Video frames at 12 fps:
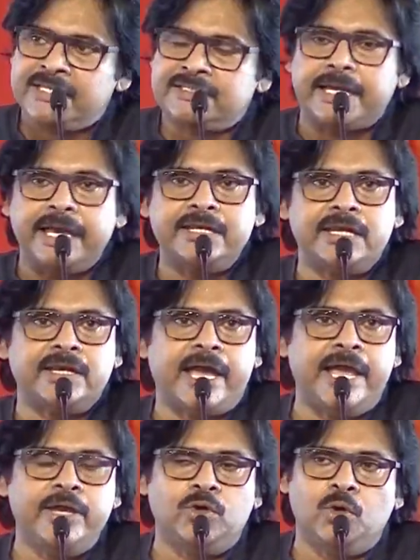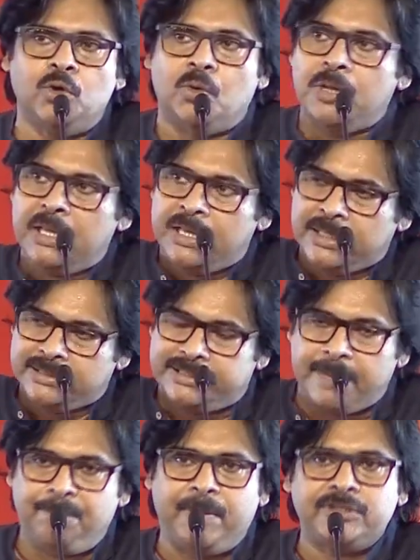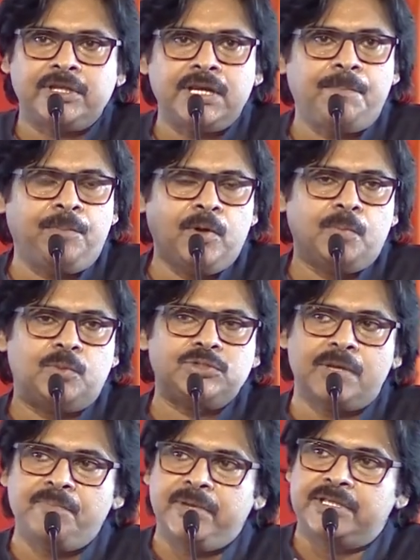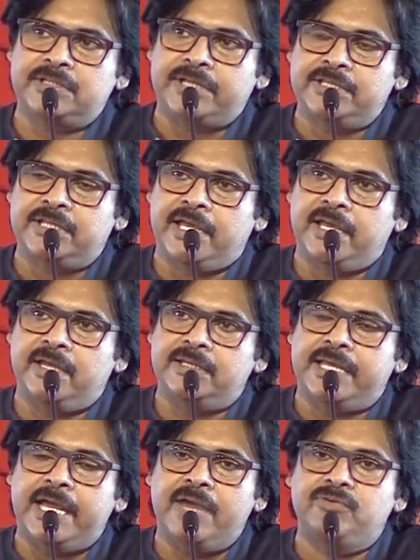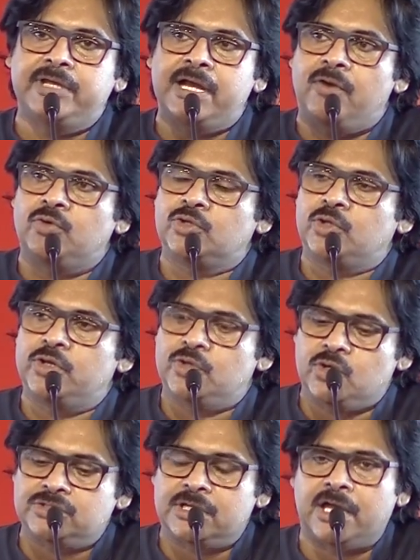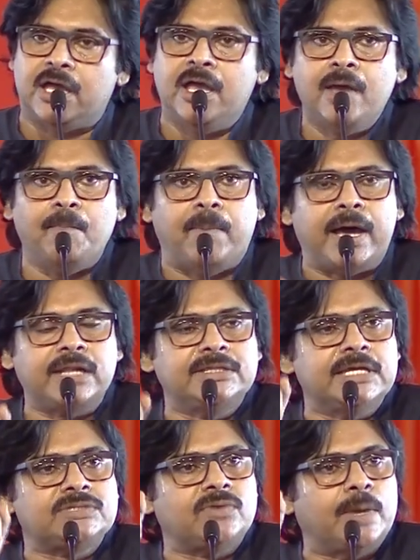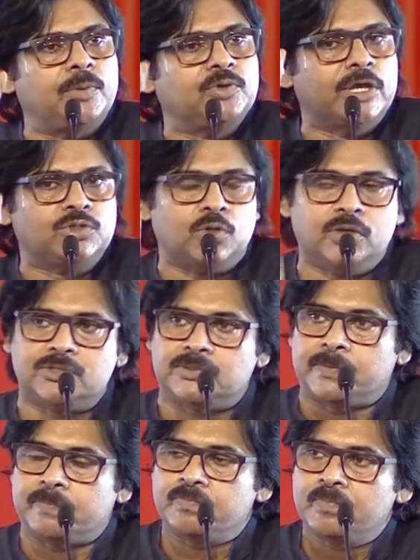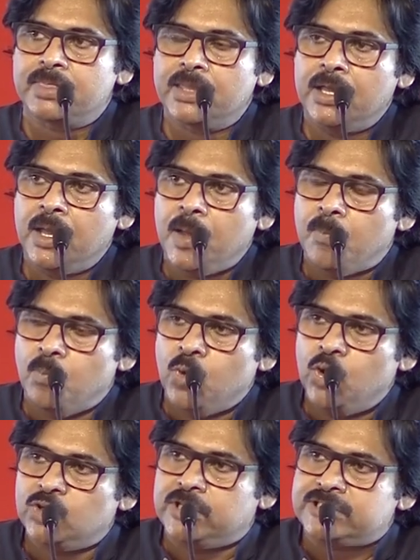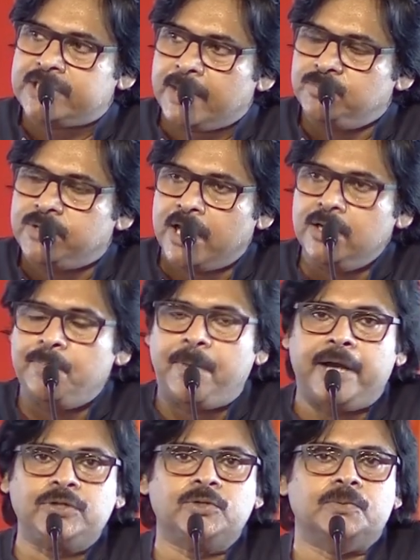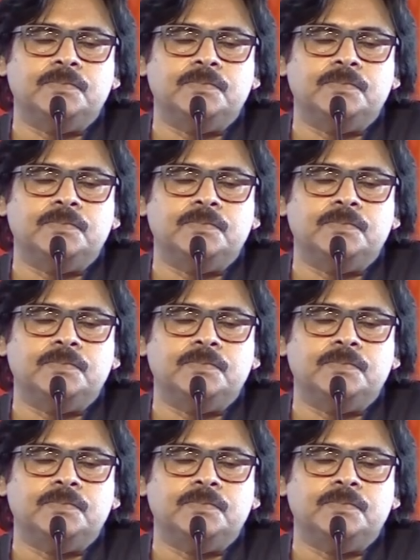సరైన నాయకుడు దెబ్బతిన్నప్పుడు భుజం మీద తడితే ఏ విధంగా ఉంటుందో ఈ రోజున భారతదేశం అభివృద్ధి చూడొచ్చు మూడు దశాబ్దాల పాటు